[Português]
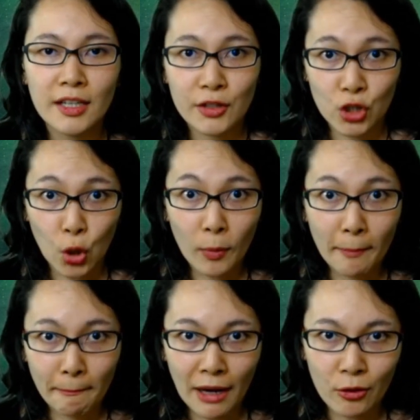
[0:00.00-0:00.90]
Só uma
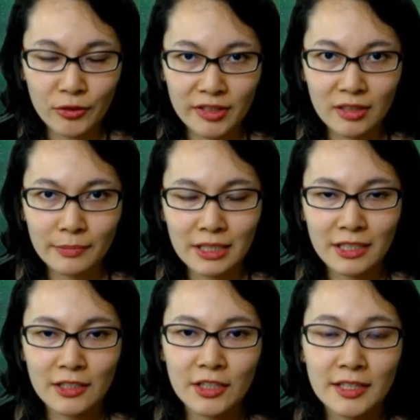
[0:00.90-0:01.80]
pausa para a
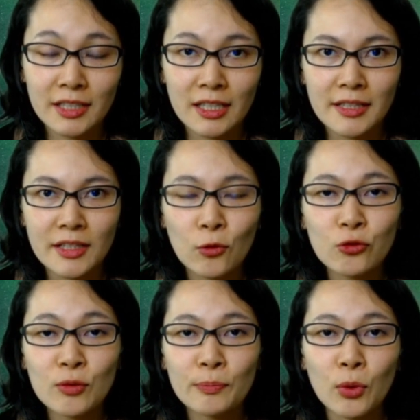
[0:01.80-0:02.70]
gente esclarecer uns
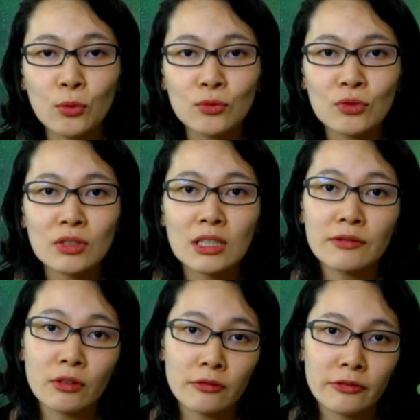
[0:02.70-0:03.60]
pontos que
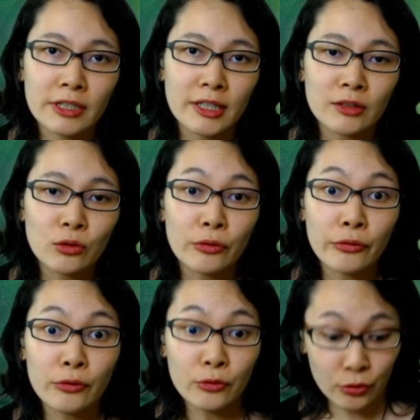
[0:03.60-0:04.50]
vão ficar
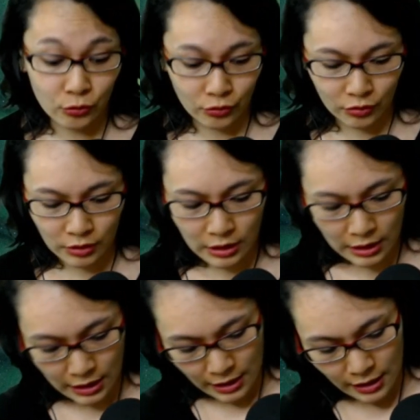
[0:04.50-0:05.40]
confusos.
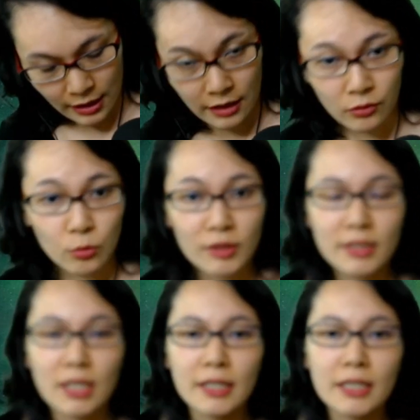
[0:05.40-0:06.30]
É, vou
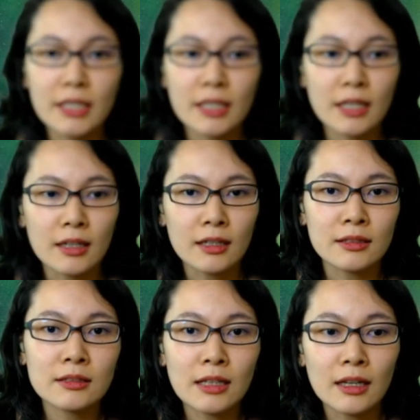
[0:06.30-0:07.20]
mostrar aqui a,
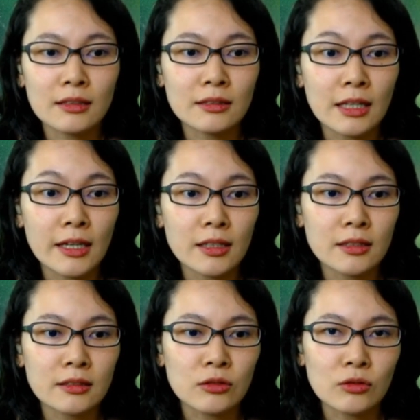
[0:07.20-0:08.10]
a tela
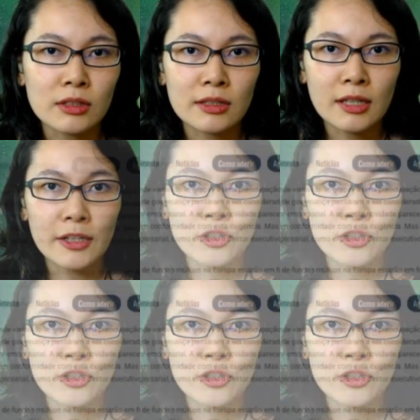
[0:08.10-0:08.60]
do site